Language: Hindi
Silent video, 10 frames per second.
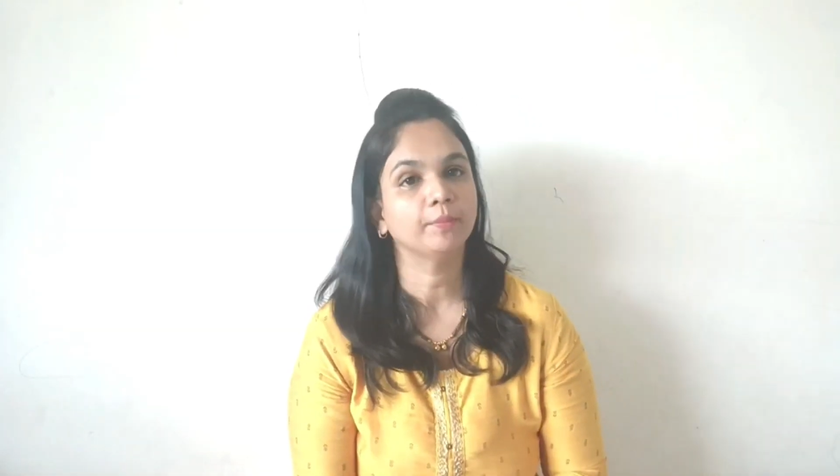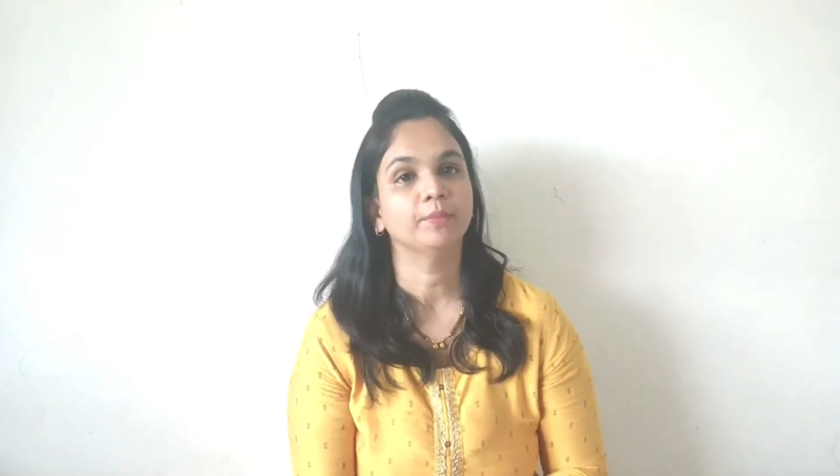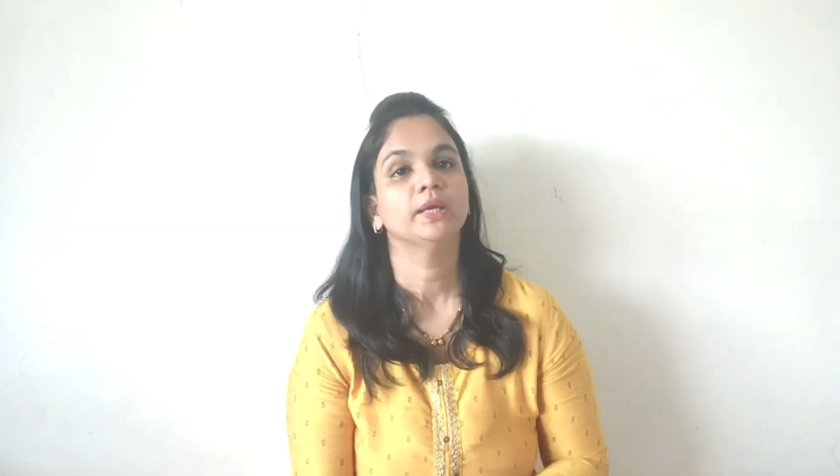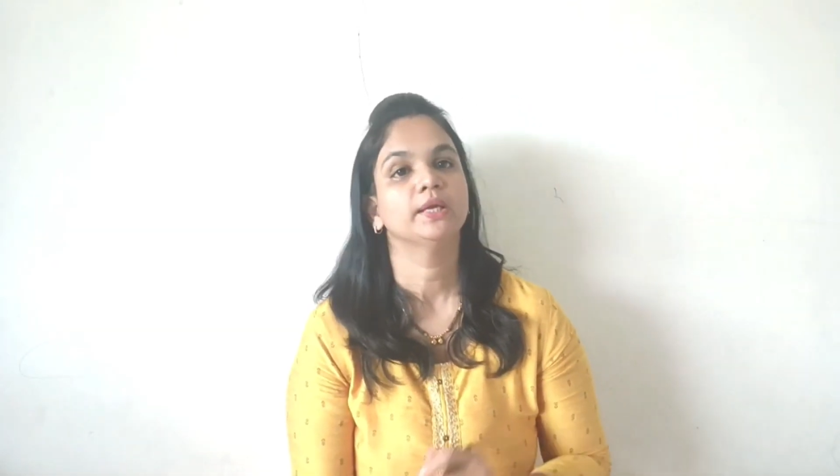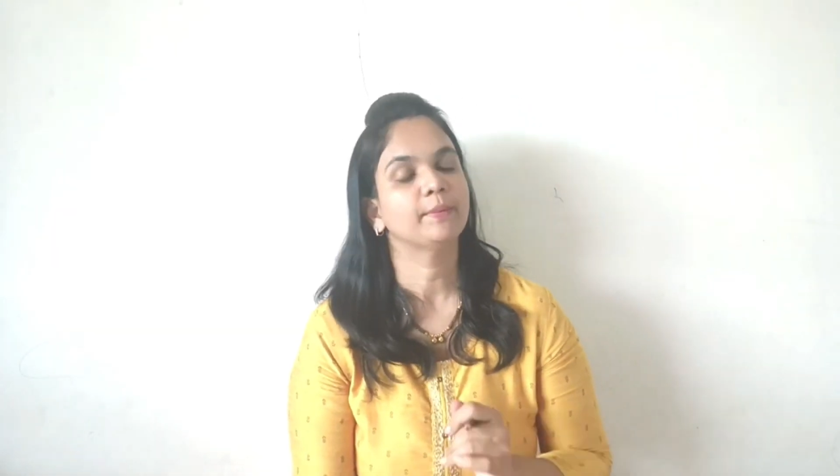
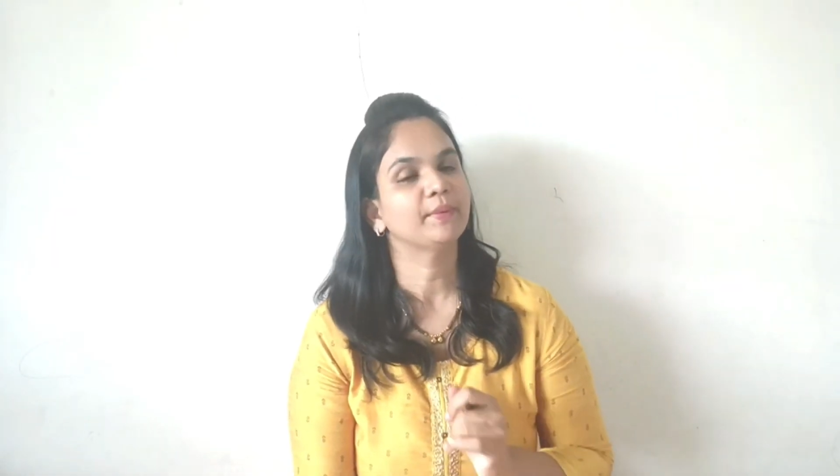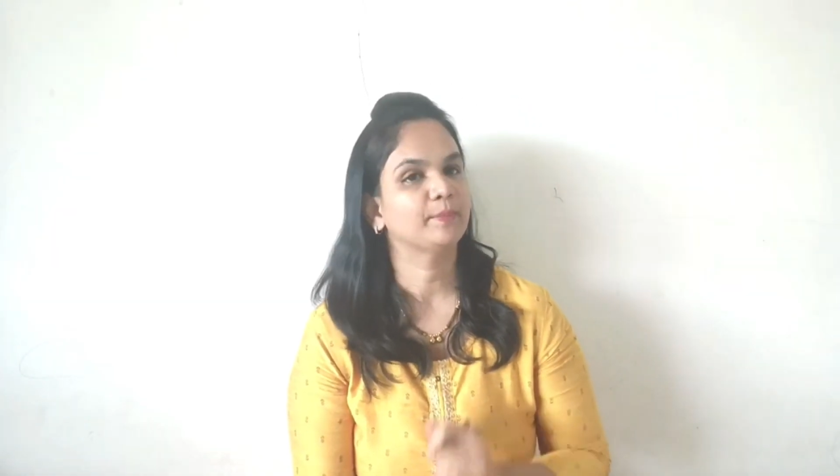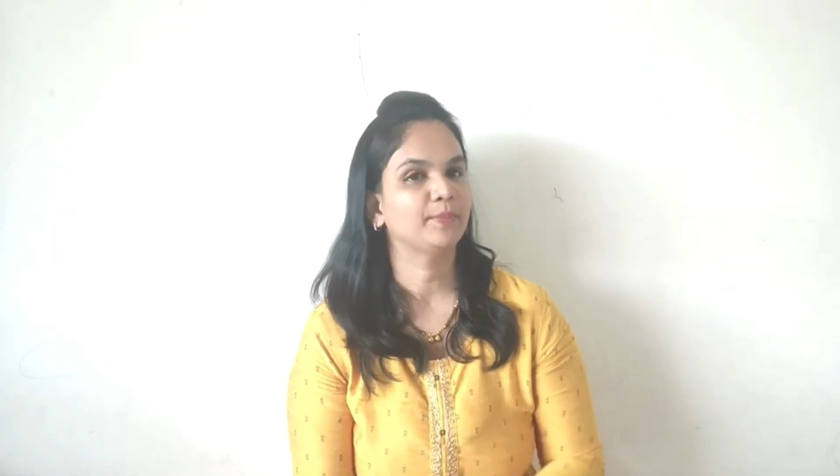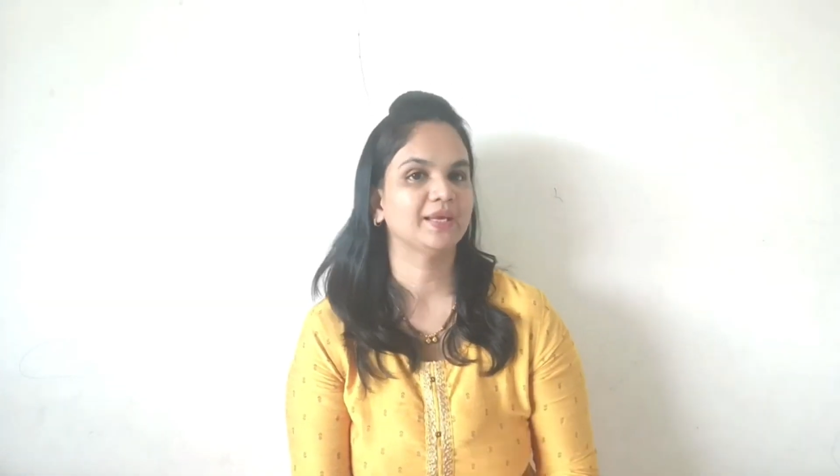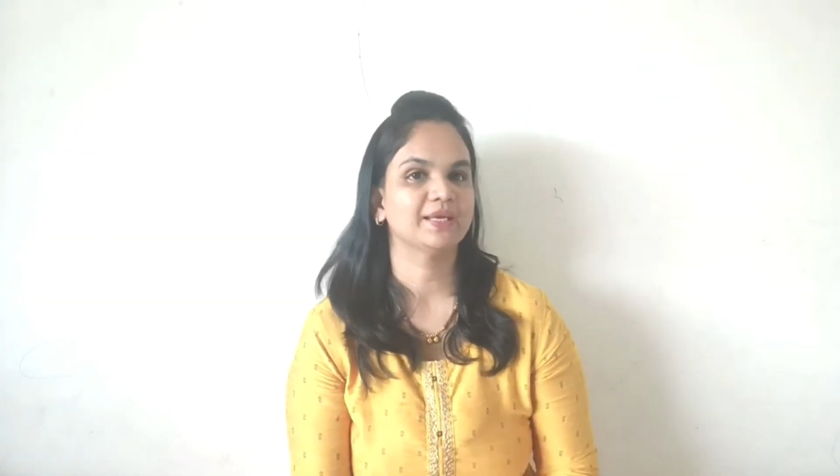अब यहाँ
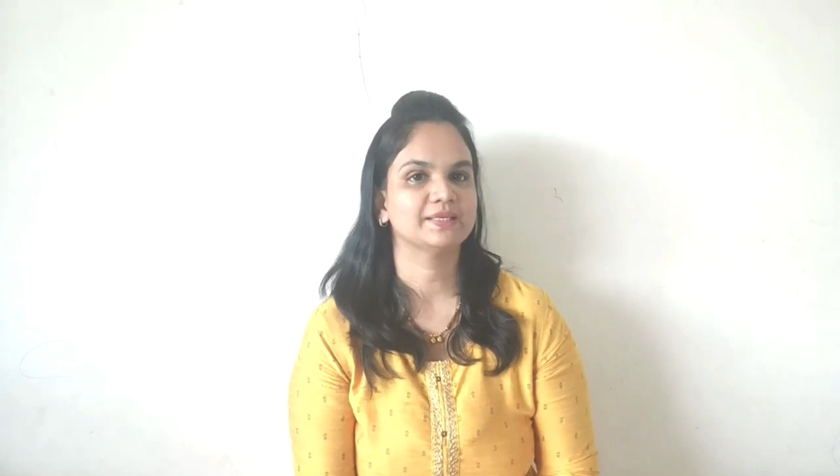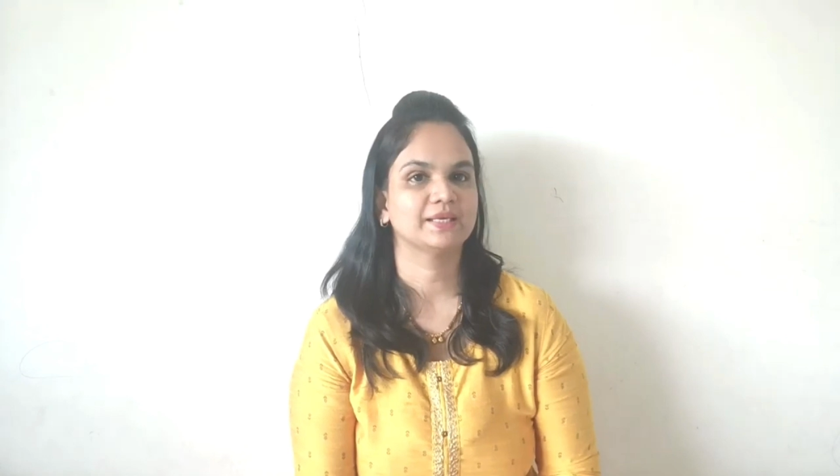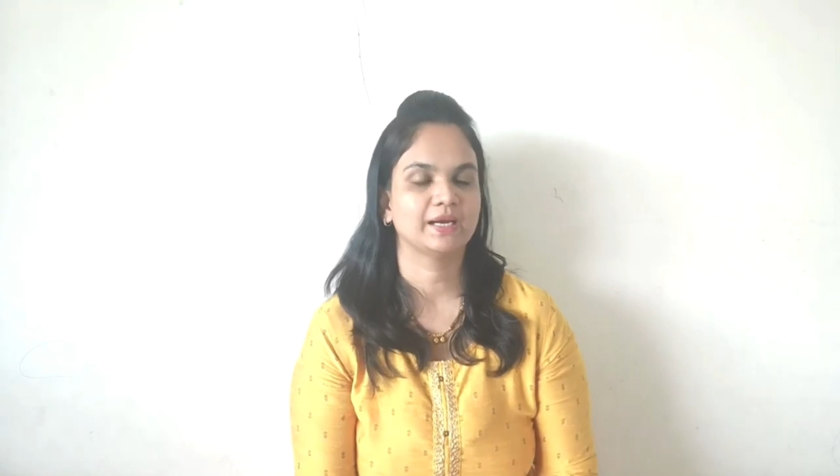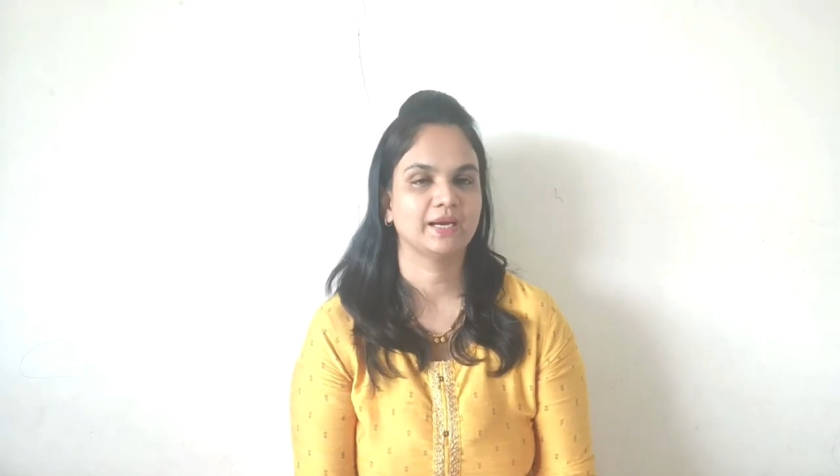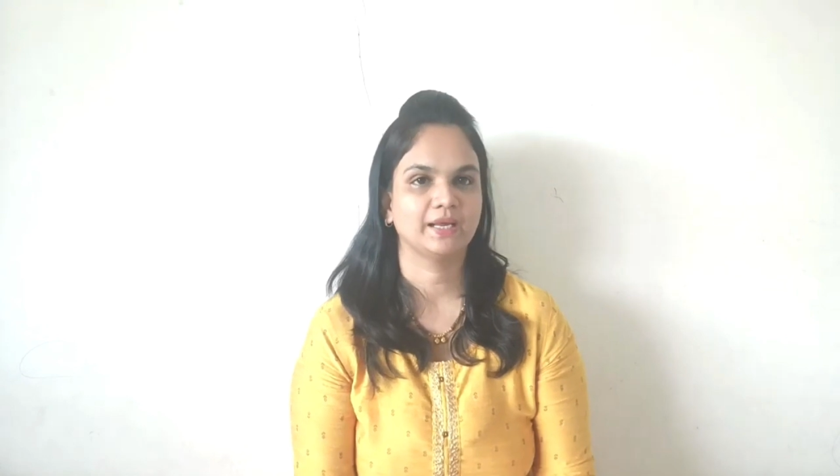पर अप्लाई
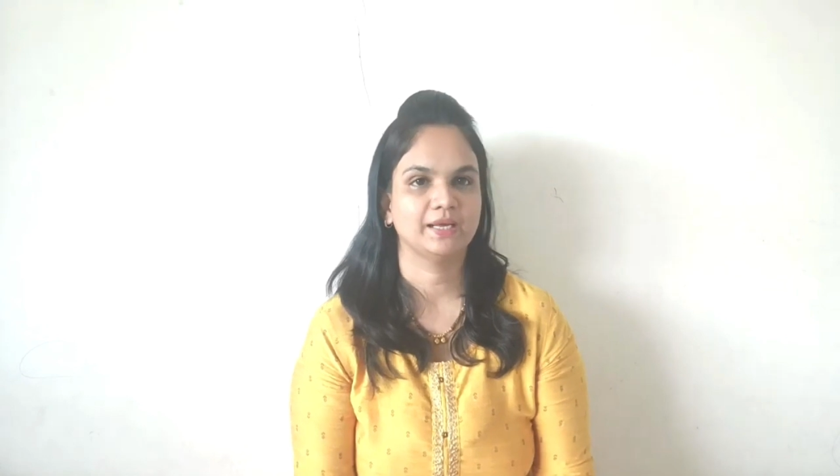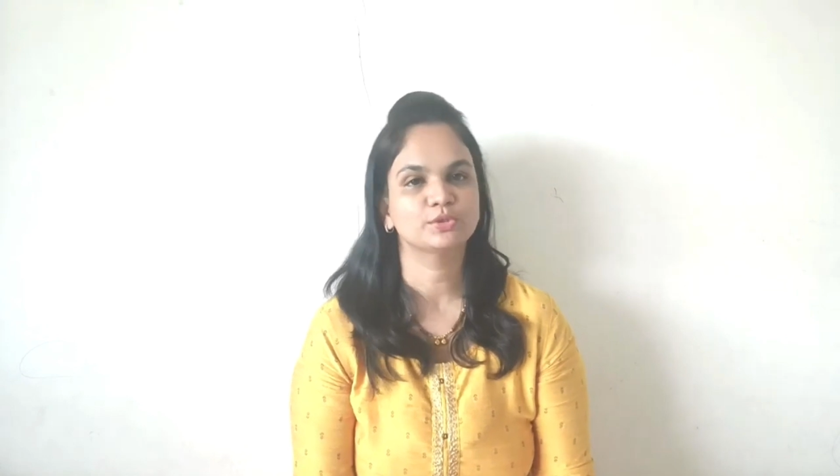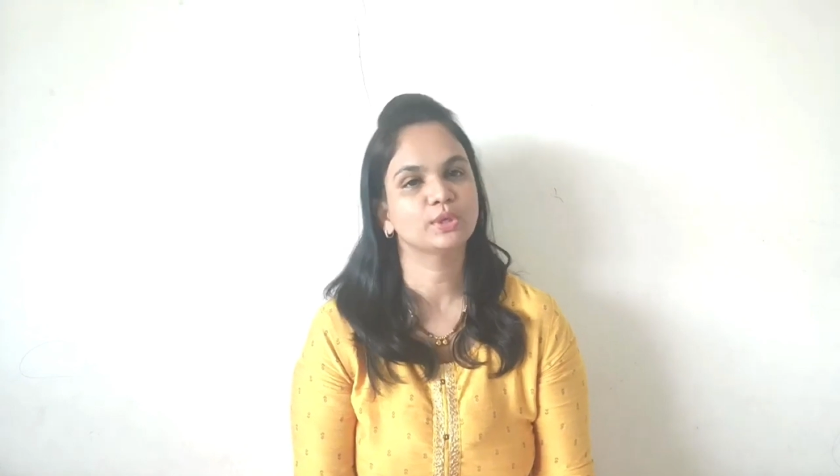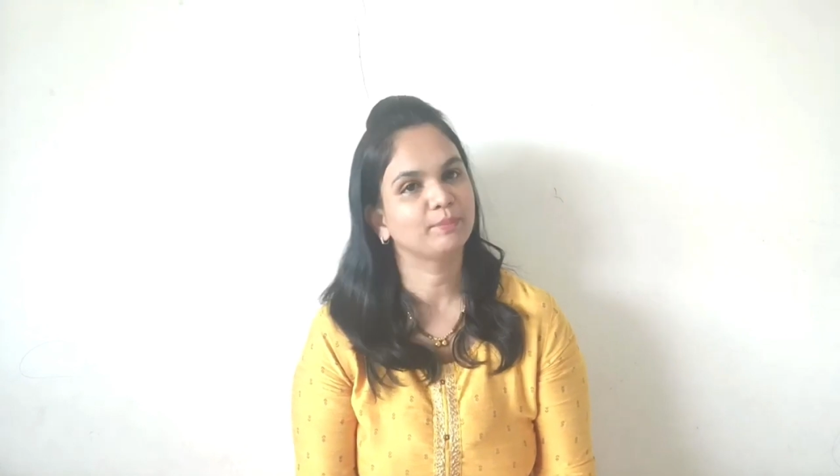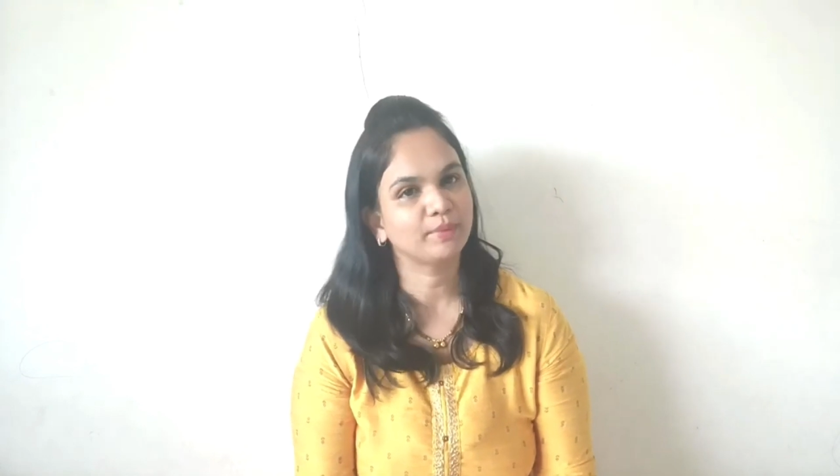कैसे करना है
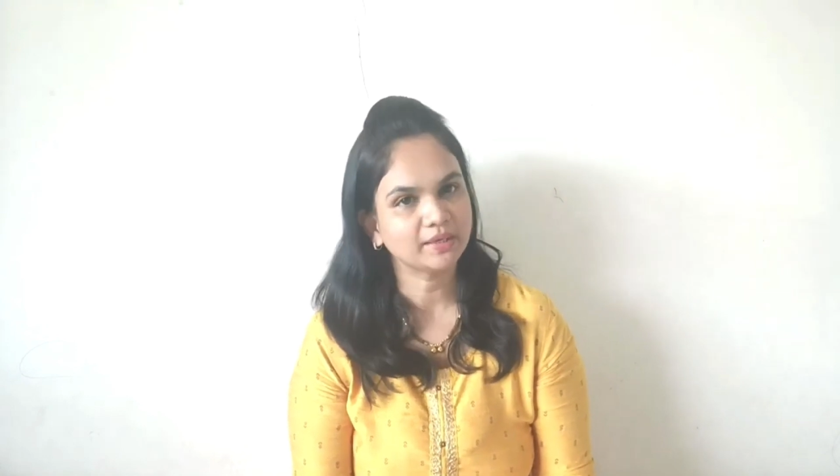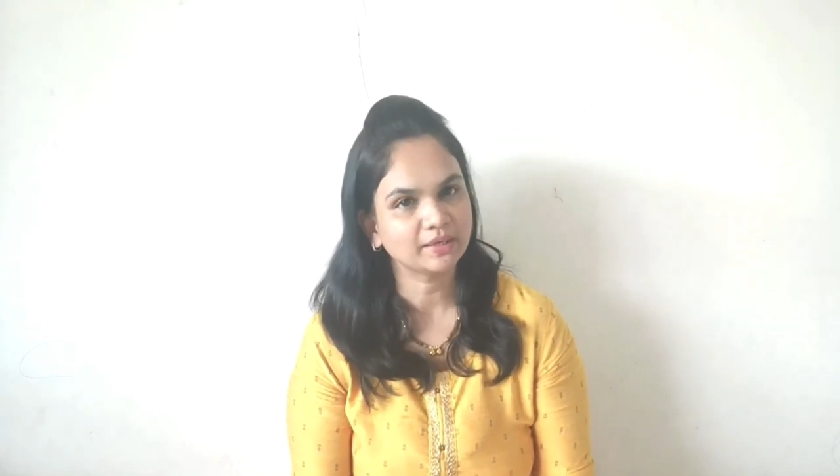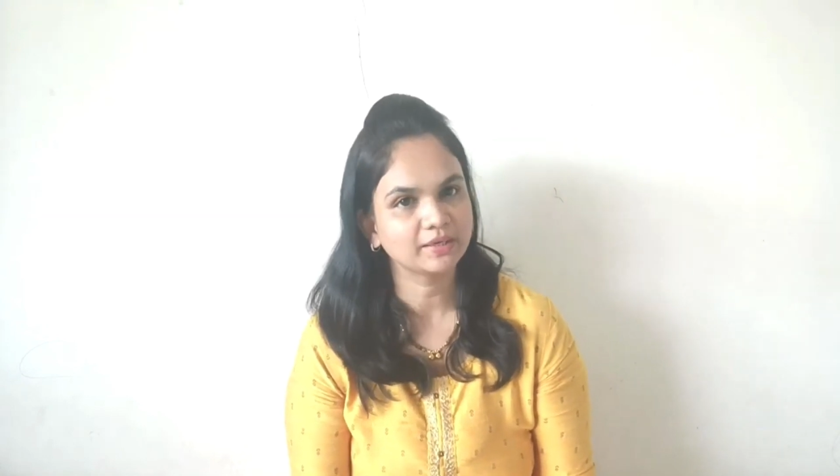गाइस तो अप्लाई